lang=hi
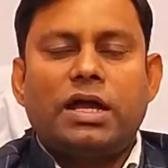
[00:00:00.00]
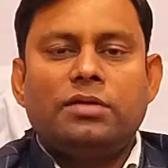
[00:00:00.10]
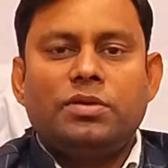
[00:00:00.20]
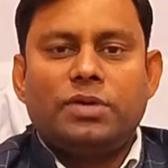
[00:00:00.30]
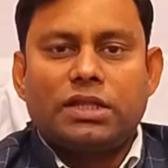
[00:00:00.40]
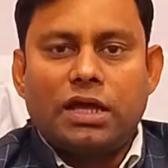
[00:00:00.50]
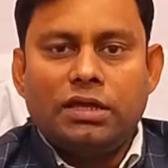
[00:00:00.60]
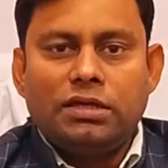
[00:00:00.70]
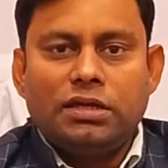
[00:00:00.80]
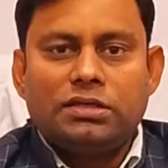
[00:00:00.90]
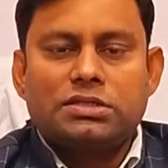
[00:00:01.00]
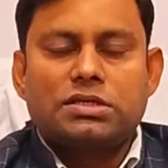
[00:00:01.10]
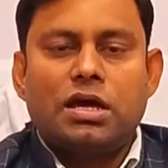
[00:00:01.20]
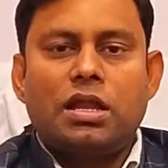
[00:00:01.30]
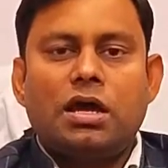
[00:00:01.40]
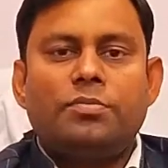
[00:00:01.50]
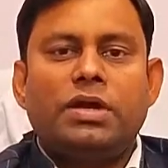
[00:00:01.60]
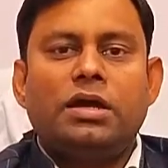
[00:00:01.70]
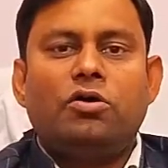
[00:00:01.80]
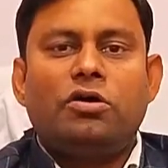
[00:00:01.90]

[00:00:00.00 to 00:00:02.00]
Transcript: बारे में बताएंगे जिसका नाम है